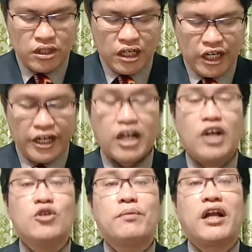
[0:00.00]
aran
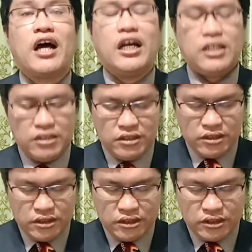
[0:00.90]
ganu panai
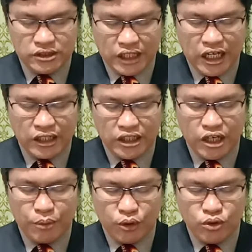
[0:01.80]
sangat
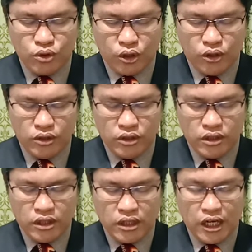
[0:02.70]
ia perluhon
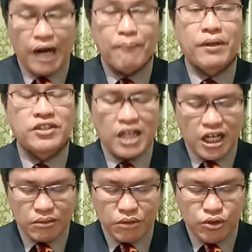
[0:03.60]
apa
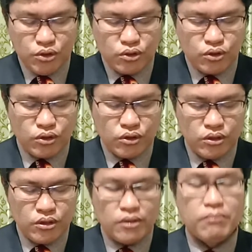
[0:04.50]
sangat mendukung
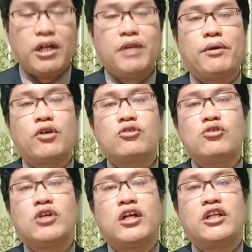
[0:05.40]
bani
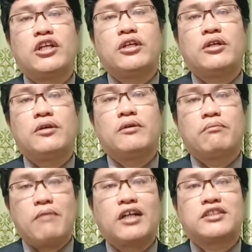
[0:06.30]
perguluhan ni
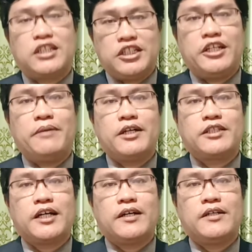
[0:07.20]
bangsa ni
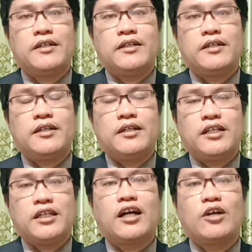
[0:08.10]
bata
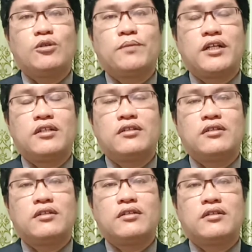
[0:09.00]
kita ganupan
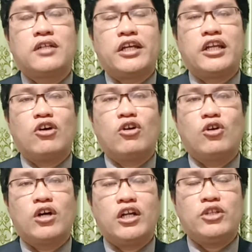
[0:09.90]
na
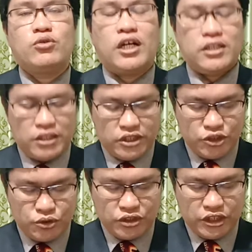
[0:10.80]
holongan ni Tuhan te
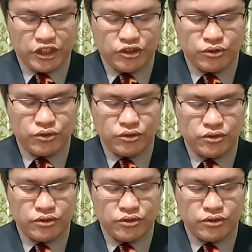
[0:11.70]
Yesus Kristus